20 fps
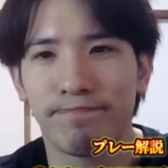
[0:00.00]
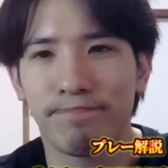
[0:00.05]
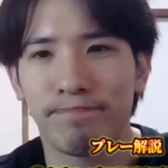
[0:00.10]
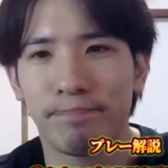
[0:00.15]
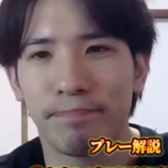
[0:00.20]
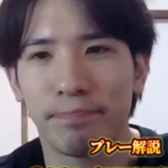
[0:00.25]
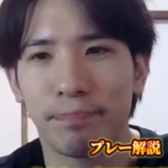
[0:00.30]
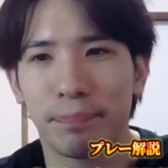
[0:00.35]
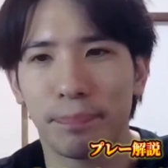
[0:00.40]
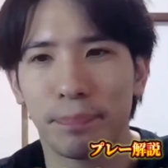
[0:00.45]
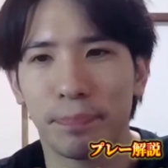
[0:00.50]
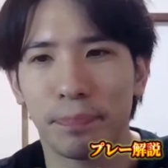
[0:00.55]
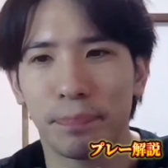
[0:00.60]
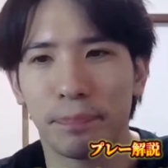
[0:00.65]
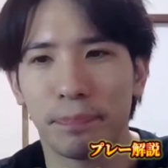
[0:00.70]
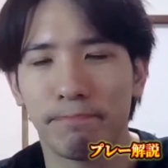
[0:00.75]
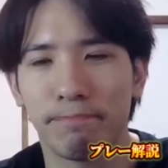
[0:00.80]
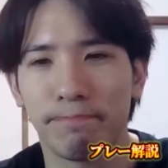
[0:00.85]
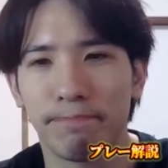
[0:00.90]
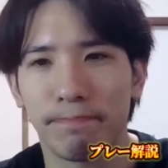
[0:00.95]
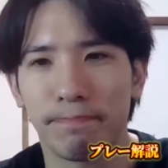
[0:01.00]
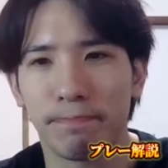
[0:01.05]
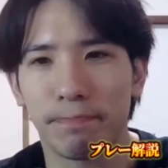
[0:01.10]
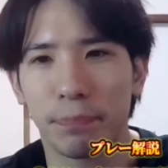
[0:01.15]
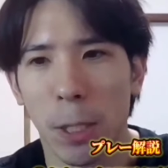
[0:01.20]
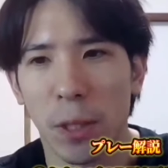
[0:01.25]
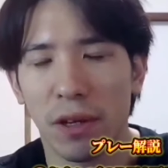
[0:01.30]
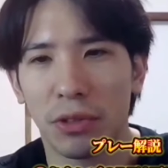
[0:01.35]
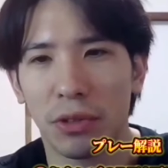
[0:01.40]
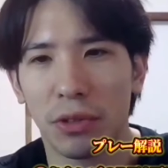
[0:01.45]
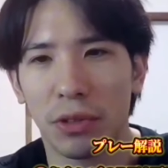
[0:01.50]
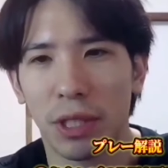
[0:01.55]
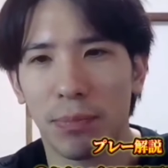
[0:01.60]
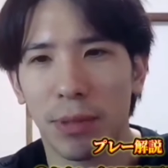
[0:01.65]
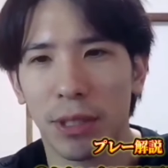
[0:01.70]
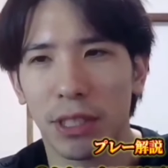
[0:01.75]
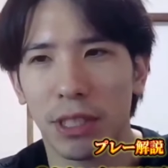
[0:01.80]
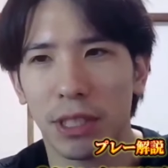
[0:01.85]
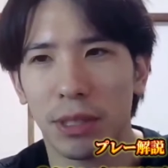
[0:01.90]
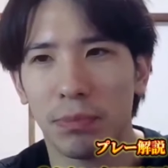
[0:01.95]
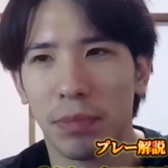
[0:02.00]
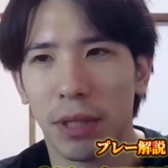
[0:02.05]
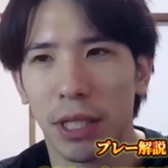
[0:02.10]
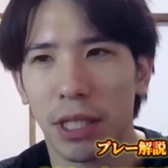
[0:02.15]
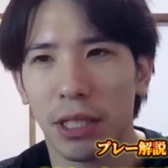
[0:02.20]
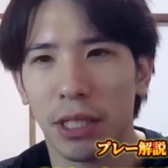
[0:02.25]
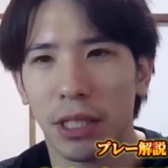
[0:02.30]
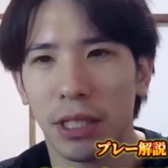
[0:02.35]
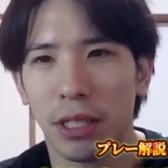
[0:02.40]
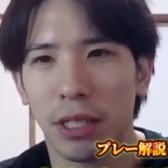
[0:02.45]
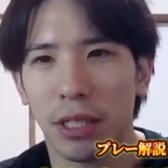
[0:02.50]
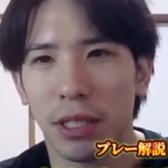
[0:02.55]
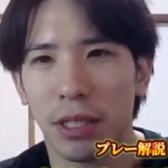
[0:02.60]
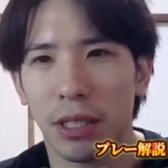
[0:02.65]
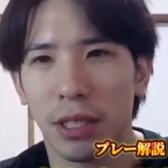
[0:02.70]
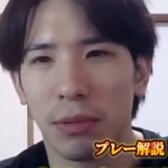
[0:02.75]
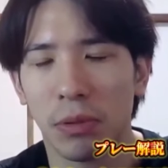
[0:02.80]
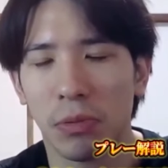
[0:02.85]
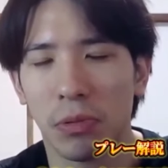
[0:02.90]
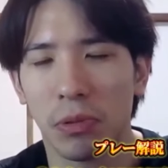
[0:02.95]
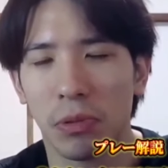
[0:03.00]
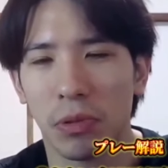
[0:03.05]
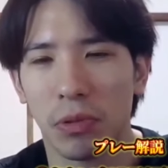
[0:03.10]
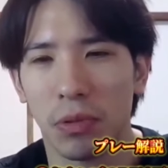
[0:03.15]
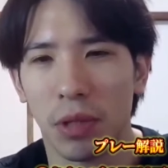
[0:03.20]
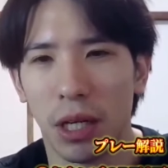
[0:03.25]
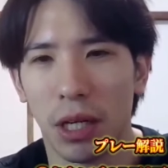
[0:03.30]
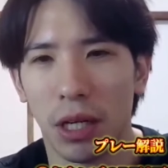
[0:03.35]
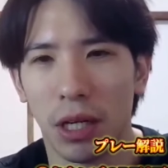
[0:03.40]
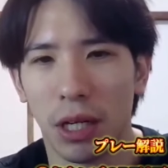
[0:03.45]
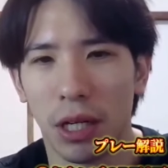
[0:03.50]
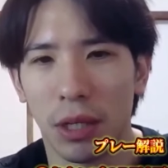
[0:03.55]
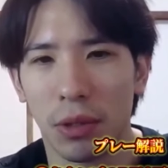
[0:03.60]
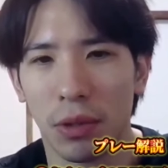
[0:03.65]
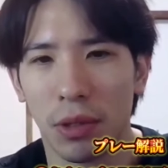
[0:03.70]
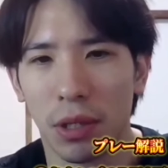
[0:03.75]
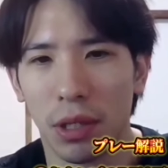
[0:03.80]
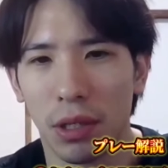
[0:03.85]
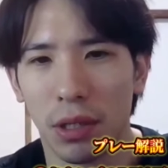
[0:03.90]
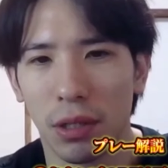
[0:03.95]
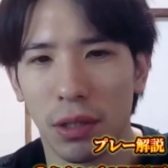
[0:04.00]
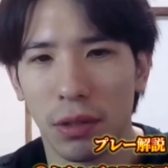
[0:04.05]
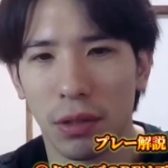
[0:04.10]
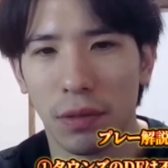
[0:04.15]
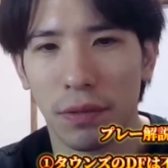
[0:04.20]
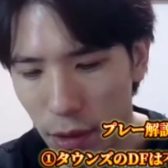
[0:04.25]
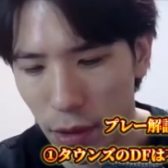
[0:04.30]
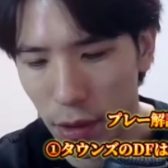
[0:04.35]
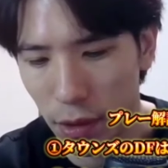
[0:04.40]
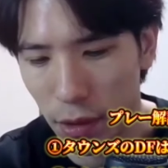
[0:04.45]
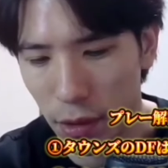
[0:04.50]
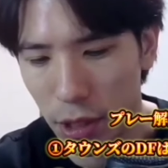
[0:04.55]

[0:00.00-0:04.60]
うーん、ちょっとやっぱ心配な部分はあるかな。